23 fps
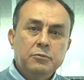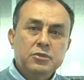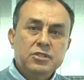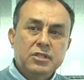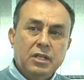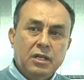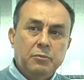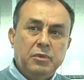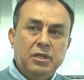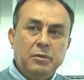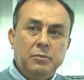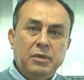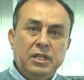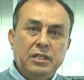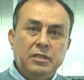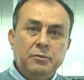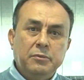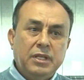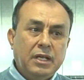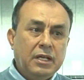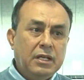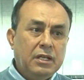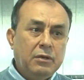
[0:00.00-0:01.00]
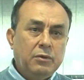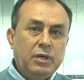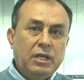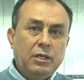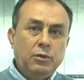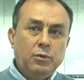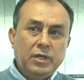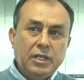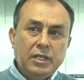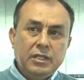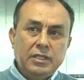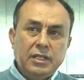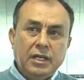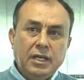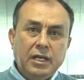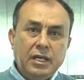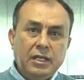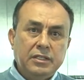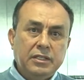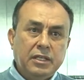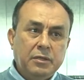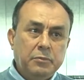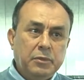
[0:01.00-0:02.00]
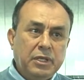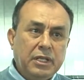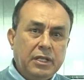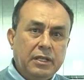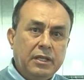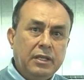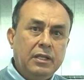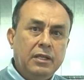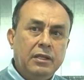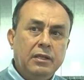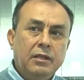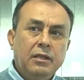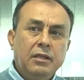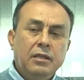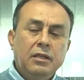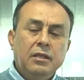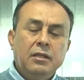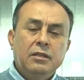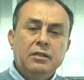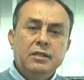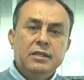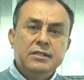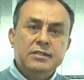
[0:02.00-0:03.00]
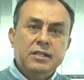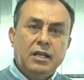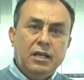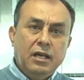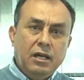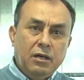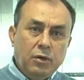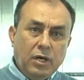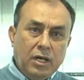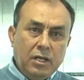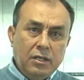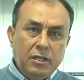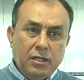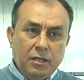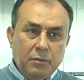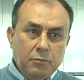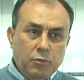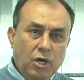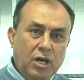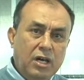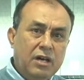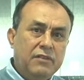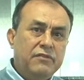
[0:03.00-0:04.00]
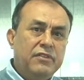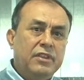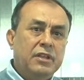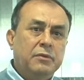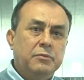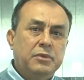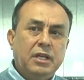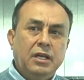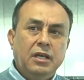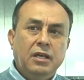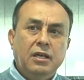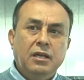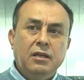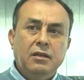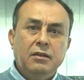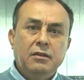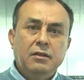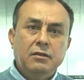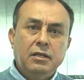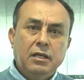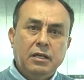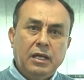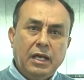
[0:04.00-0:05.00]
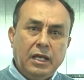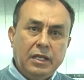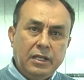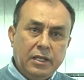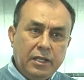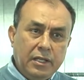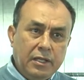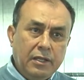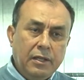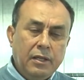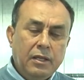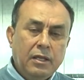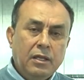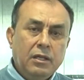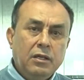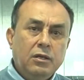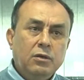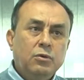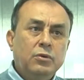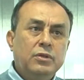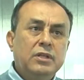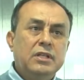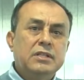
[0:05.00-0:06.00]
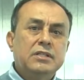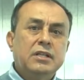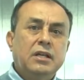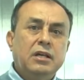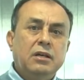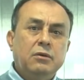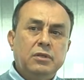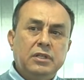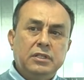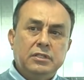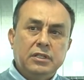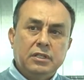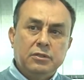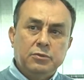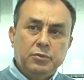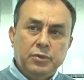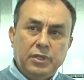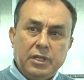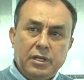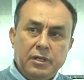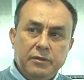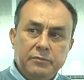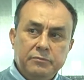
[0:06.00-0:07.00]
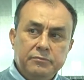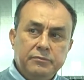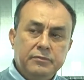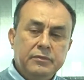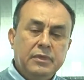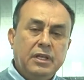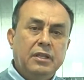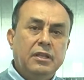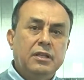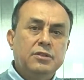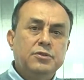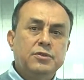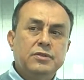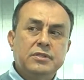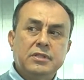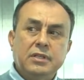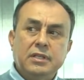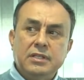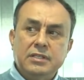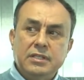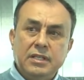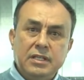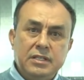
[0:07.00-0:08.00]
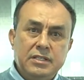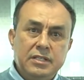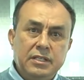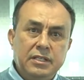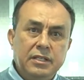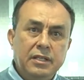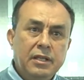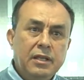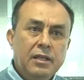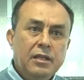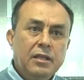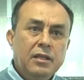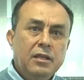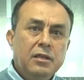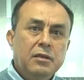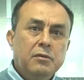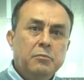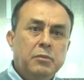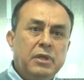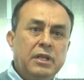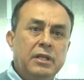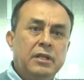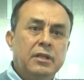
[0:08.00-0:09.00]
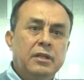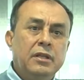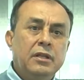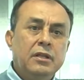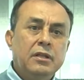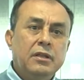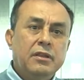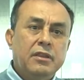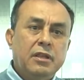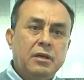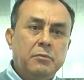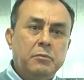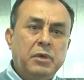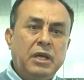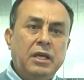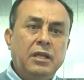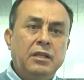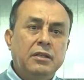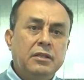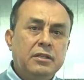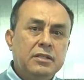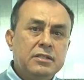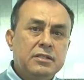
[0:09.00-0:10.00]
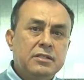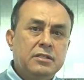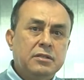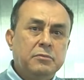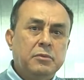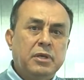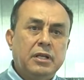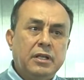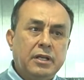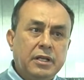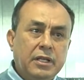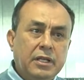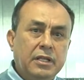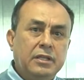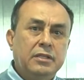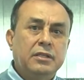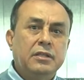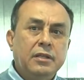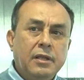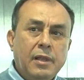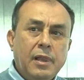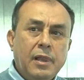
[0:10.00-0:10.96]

مستقبل البلاد نتاعنا وأنه قطاعات كي من هذه نسعى على المحافظة نتاعها عليها ونسعى لتطويرها هذا جزء أساسي من ضمان استمرارية